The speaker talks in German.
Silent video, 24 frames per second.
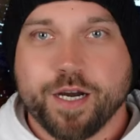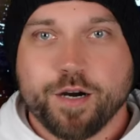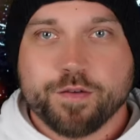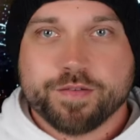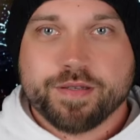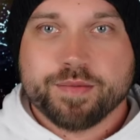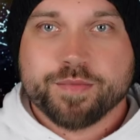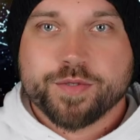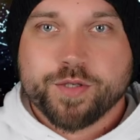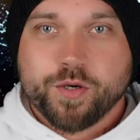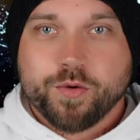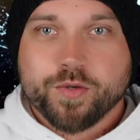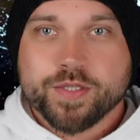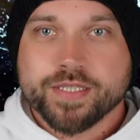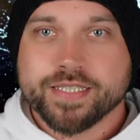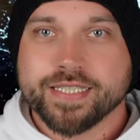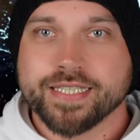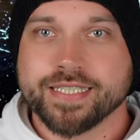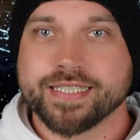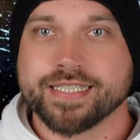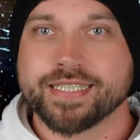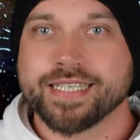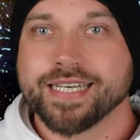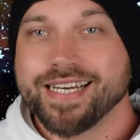der auf dem Thron
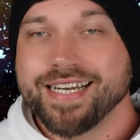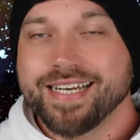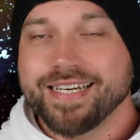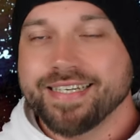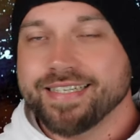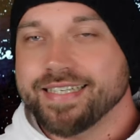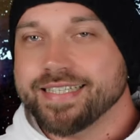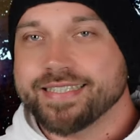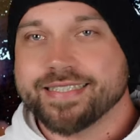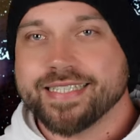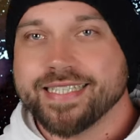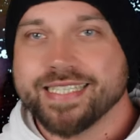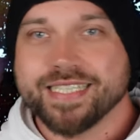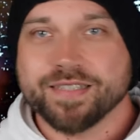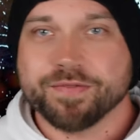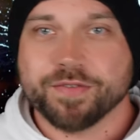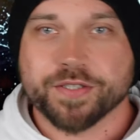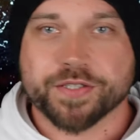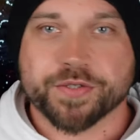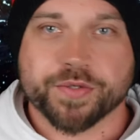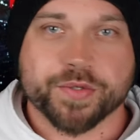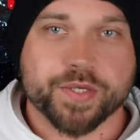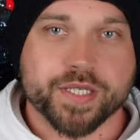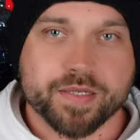sitzt, die Szene
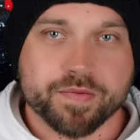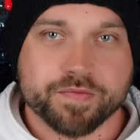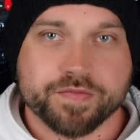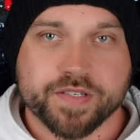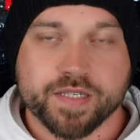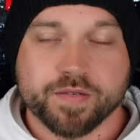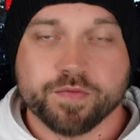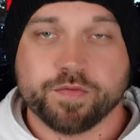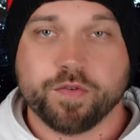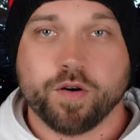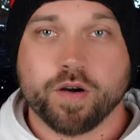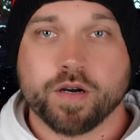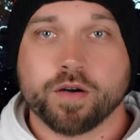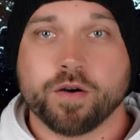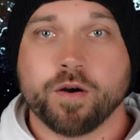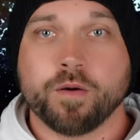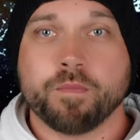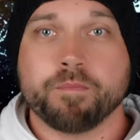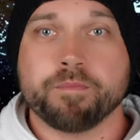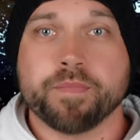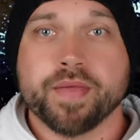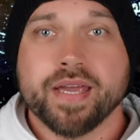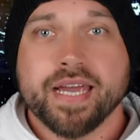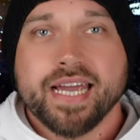wird so nicht im Film
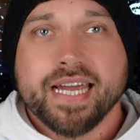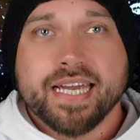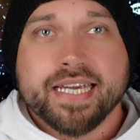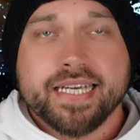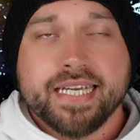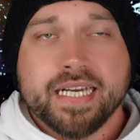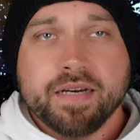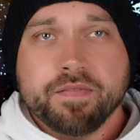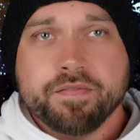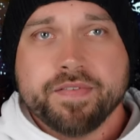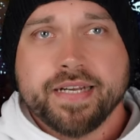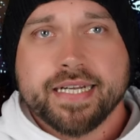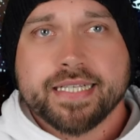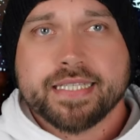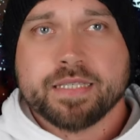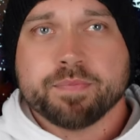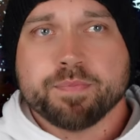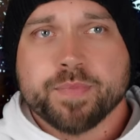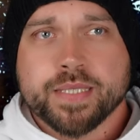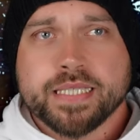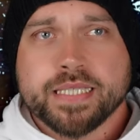vorkommen. Hier haben wir jetzt ein